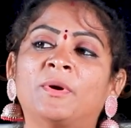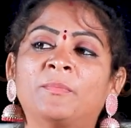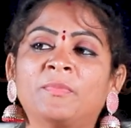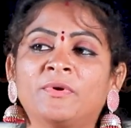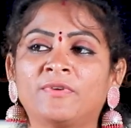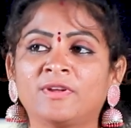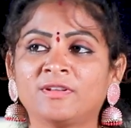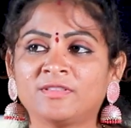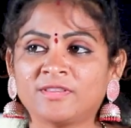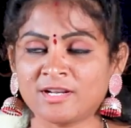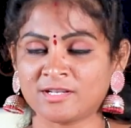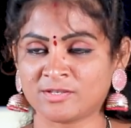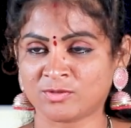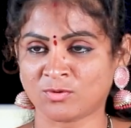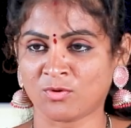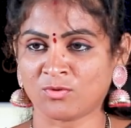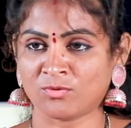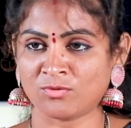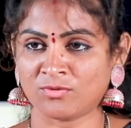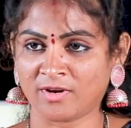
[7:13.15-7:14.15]
మమ్మీ వాళ్ళు
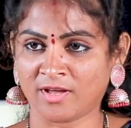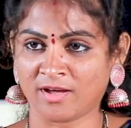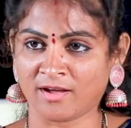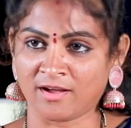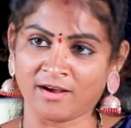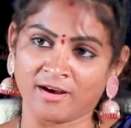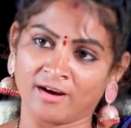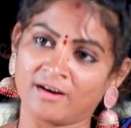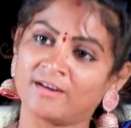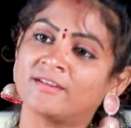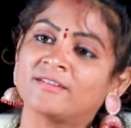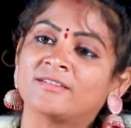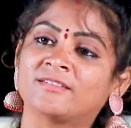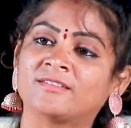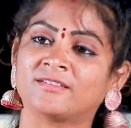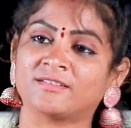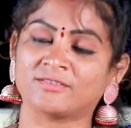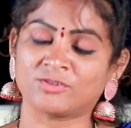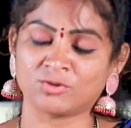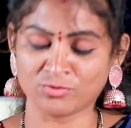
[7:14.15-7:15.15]
తెలుసుకోకుండా
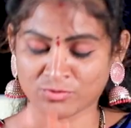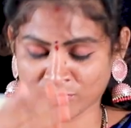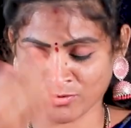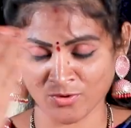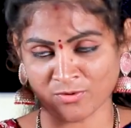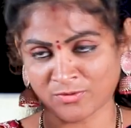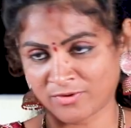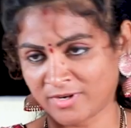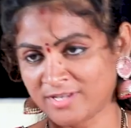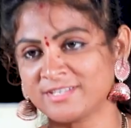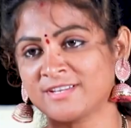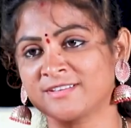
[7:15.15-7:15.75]
చూసుకోకుండా